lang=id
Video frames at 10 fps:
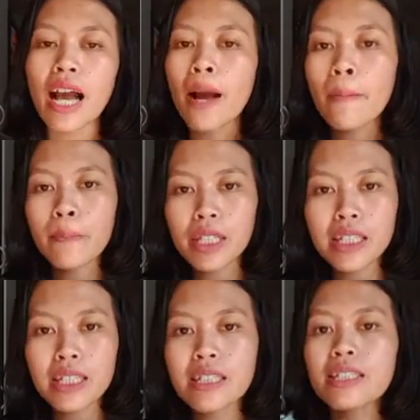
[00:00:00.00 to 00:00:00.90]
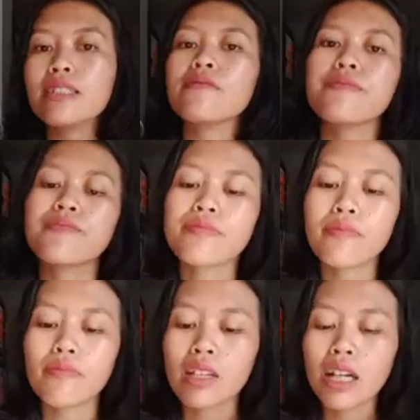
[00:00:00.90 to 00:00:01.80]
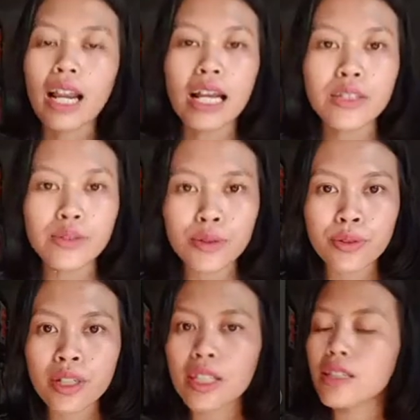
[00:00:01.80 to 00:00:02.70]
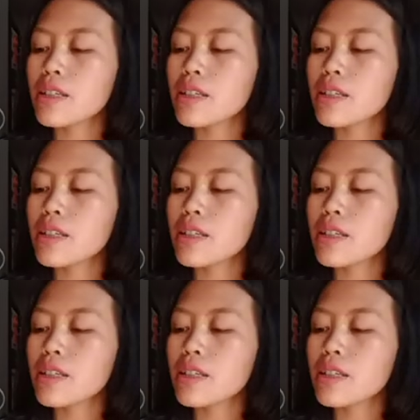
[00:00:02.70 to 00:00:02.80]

Amin. Lanjut.